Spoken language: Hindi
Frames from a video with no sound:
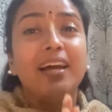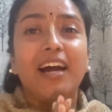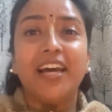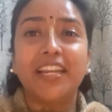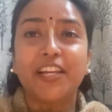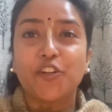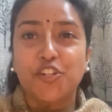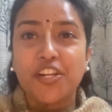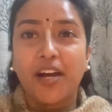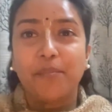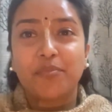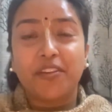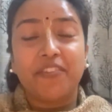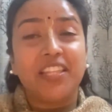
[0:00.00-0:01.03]
हरे कृष्णा
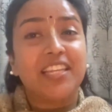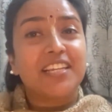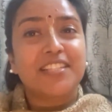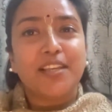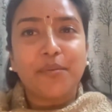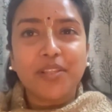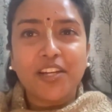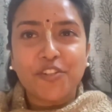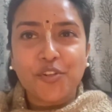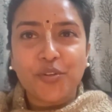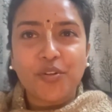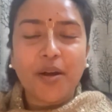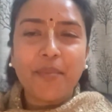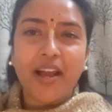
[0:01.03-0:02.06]
द्विवेदी के सभी
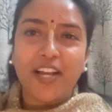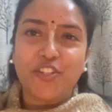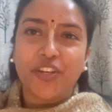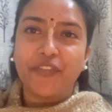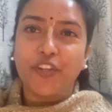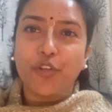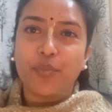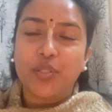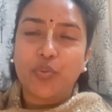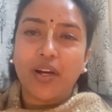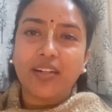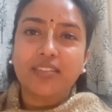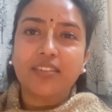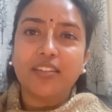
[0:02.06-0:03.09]
दर्शकों का मैं आज के वीडियो में
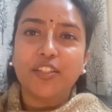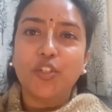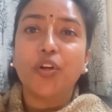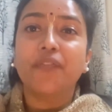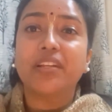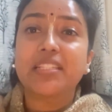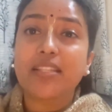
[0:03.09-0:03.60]
स्वागत करती हूँ और वे